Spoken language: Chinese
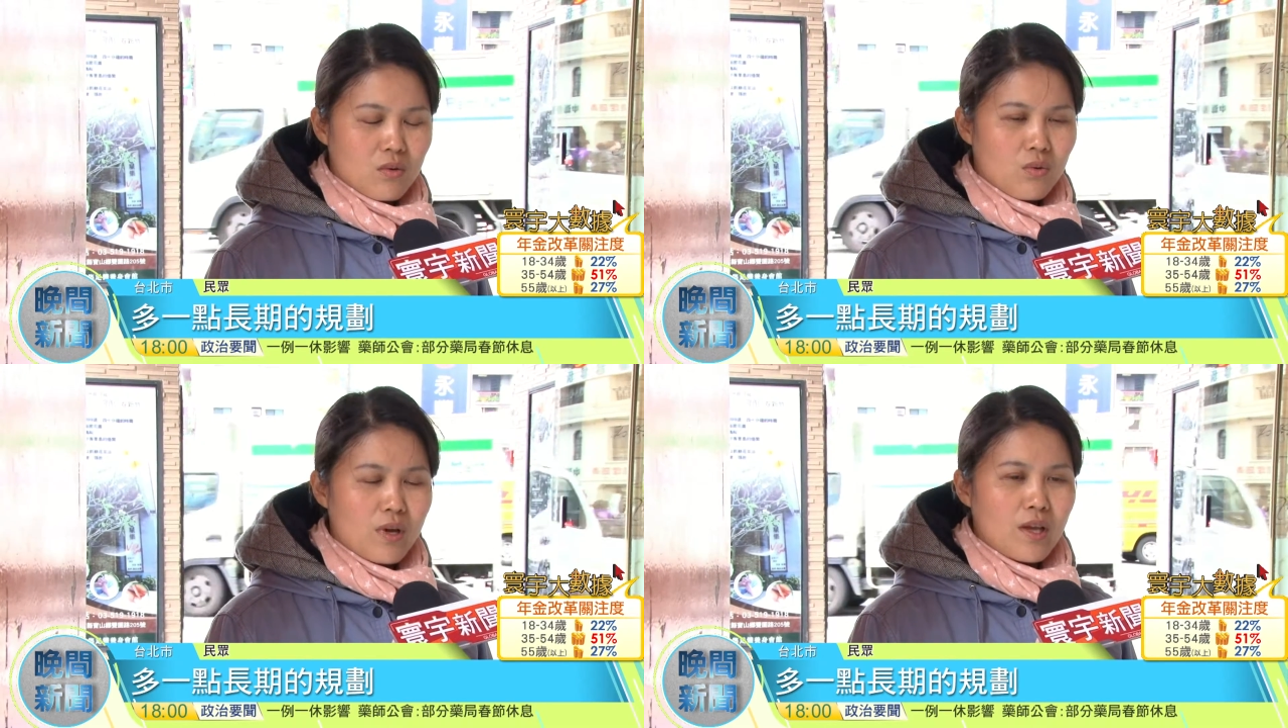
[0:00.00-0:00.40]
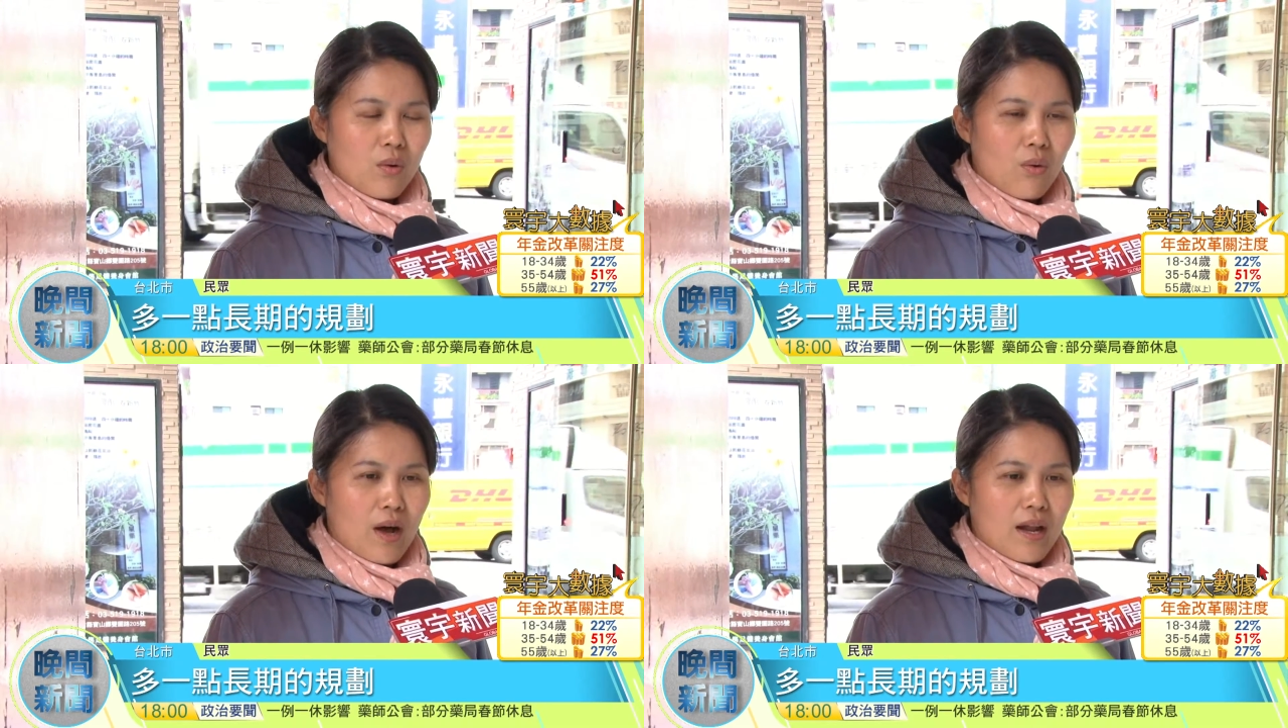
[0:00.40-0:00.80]
规
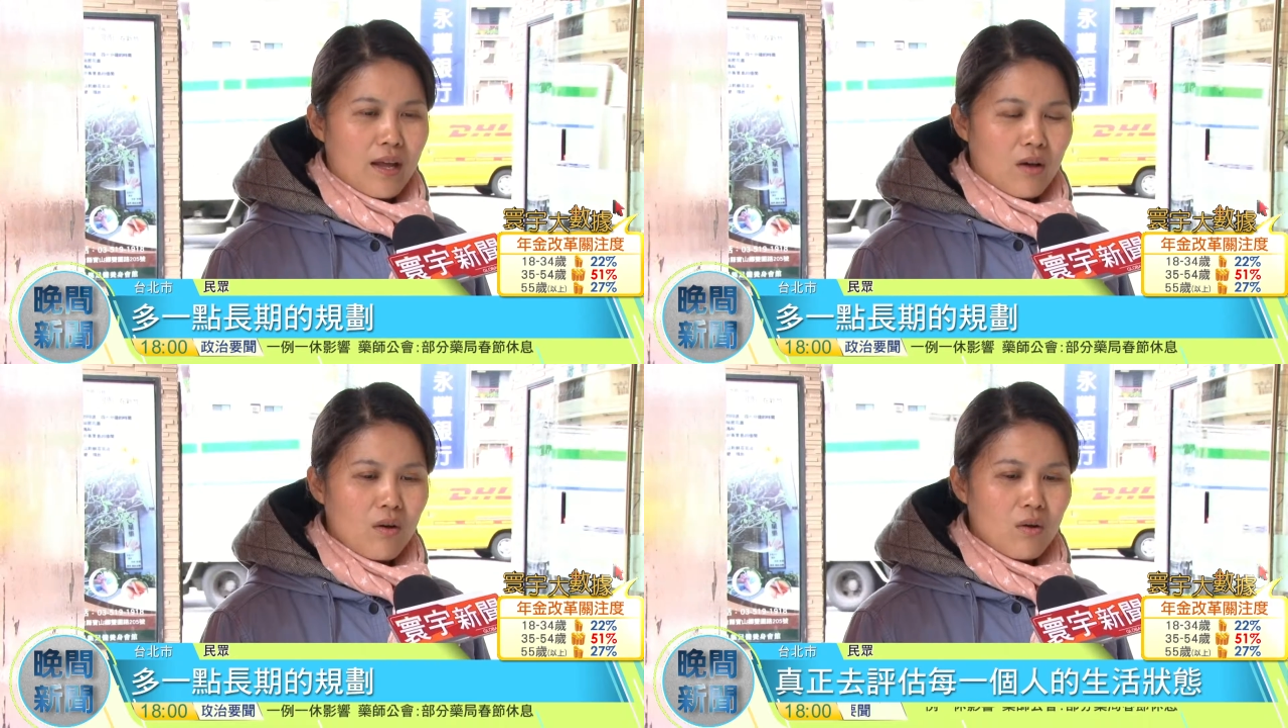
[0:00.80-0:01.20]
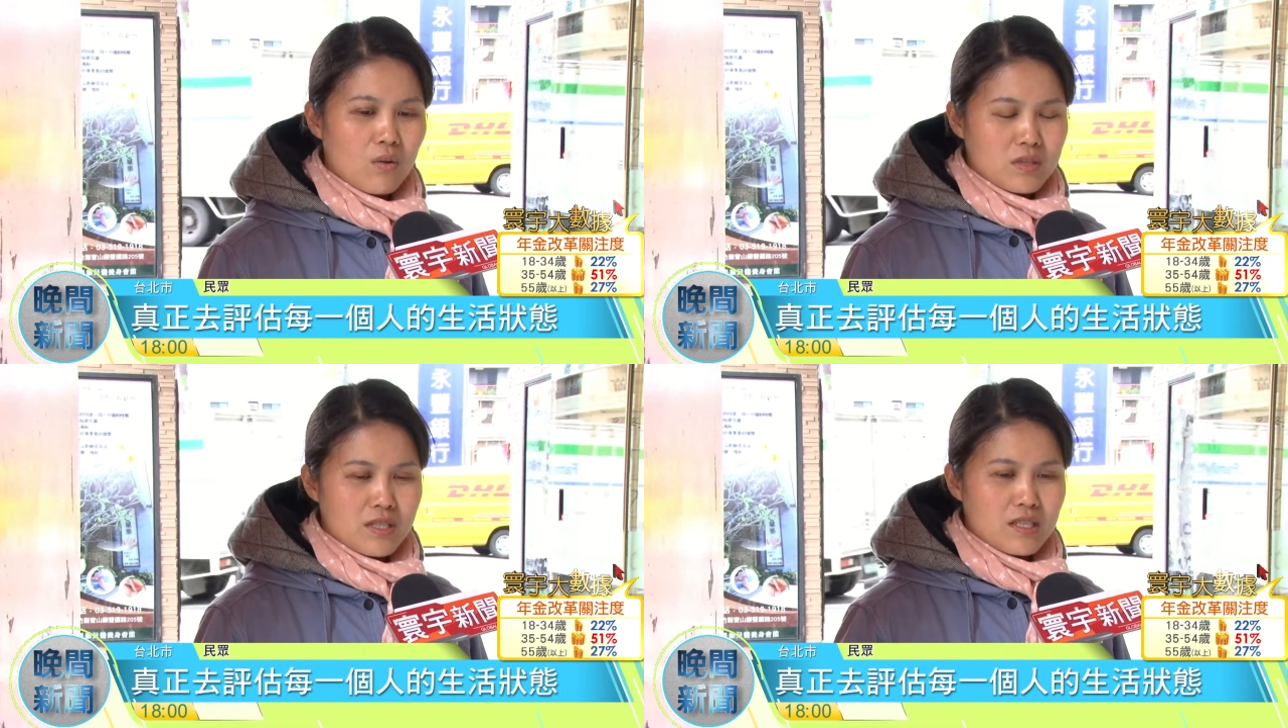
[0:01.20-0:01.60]
划，然
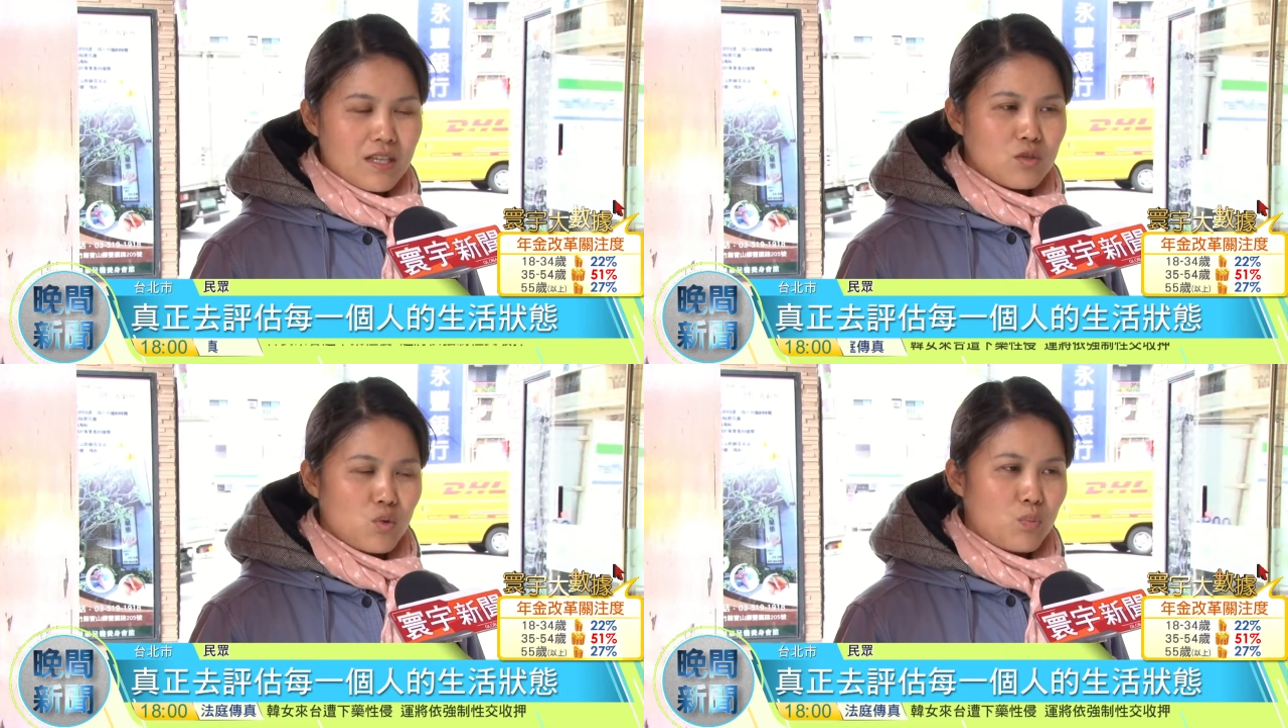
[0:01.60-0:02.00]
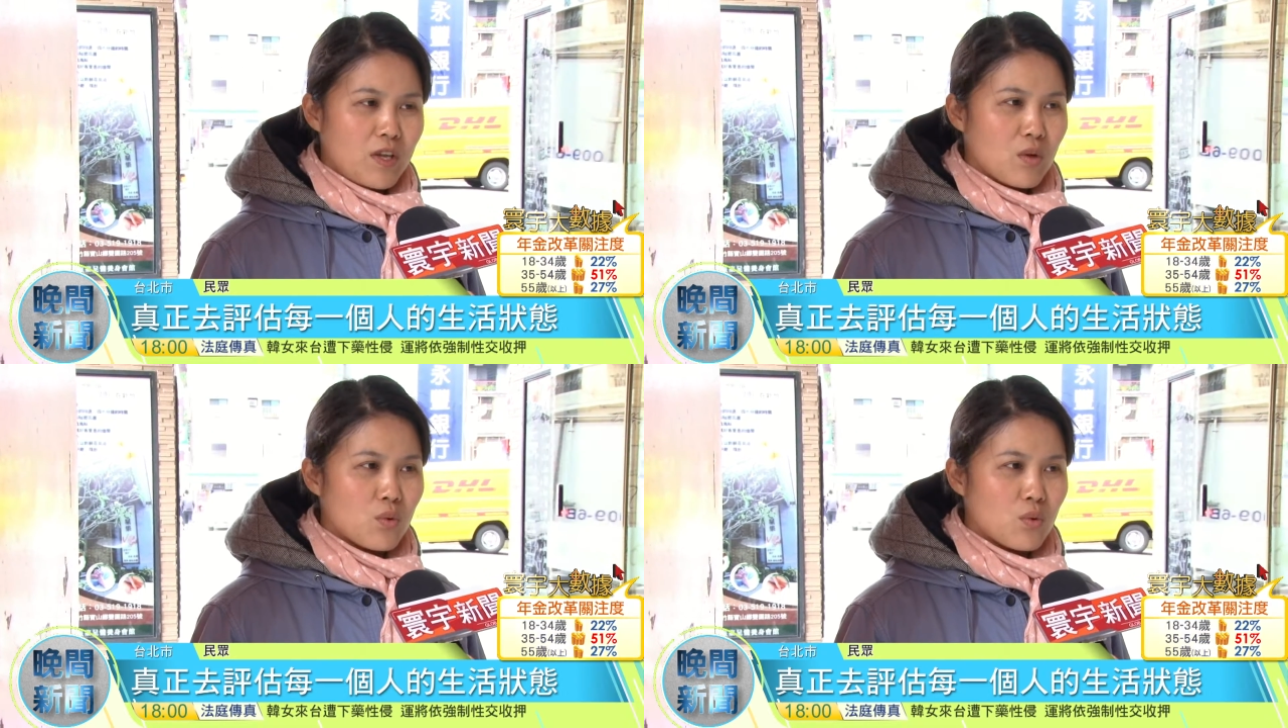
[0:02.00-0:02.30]
后真正去评